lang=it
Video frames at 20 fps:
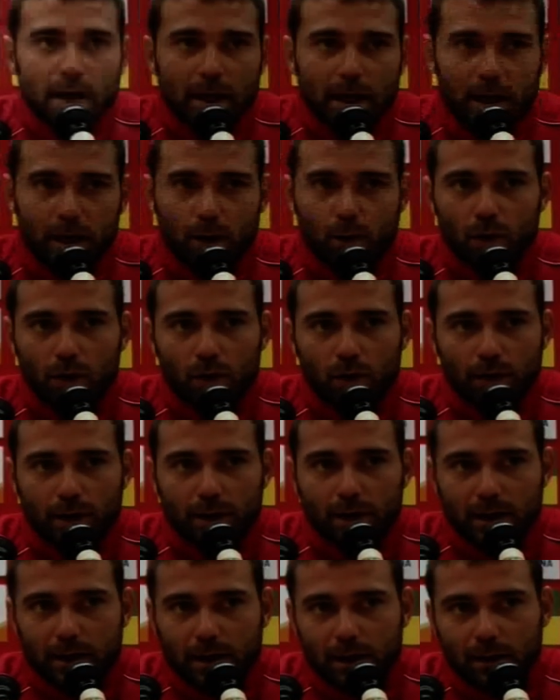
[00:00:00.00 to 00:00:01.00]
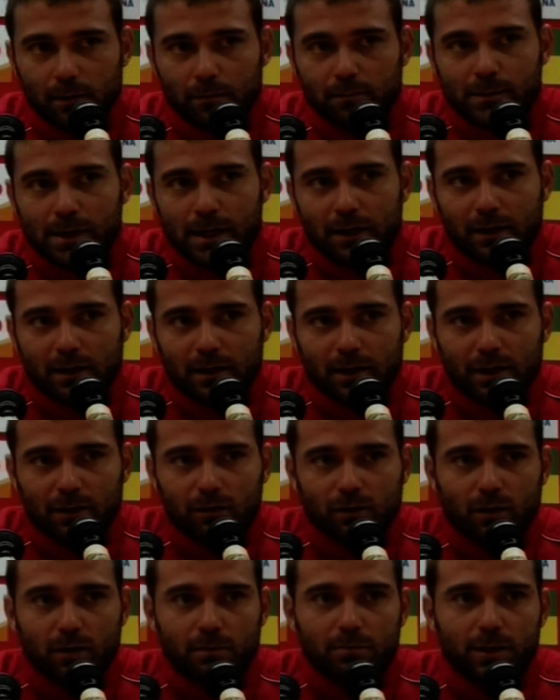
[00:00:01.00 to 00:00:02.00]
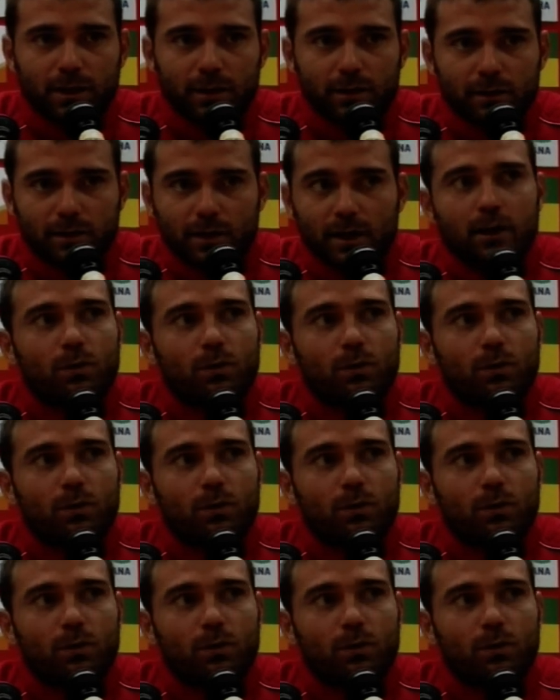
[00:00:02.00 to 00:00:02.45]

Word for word: È quello che mi ha chiesto il mister